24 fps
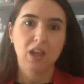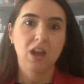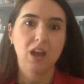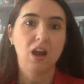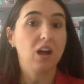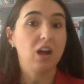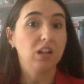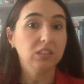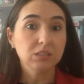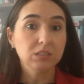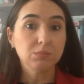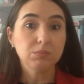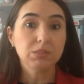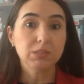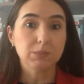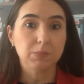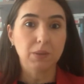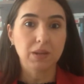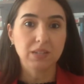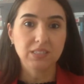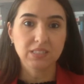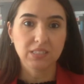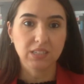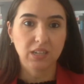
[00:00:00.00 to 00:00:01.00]
Aldığımız
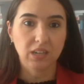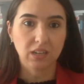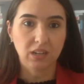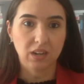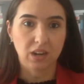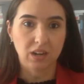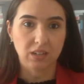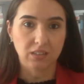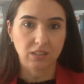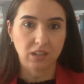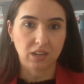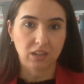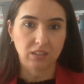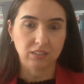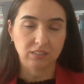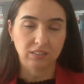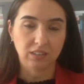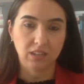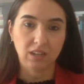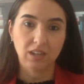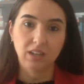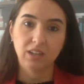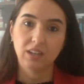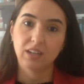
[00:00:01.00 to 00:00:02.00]
bazı
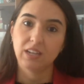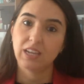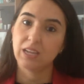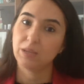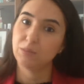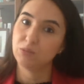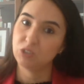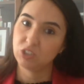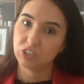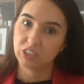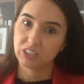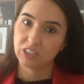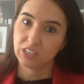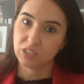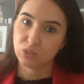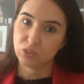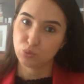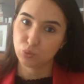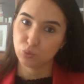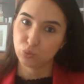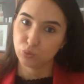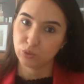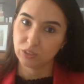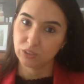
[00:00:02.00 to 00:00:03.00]
kararlarda hem
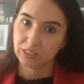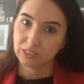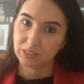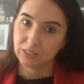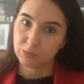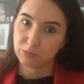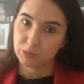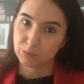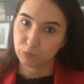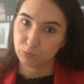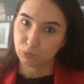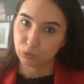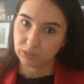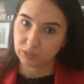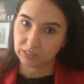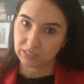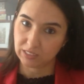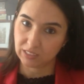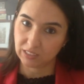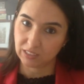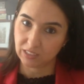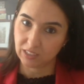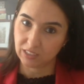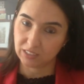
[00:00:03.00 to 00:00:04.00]
şirketçi uyguladığımız
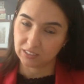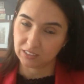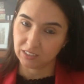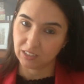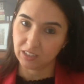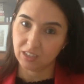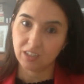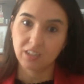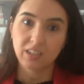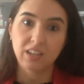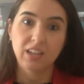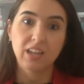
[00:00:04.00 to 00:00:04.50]
politikalarda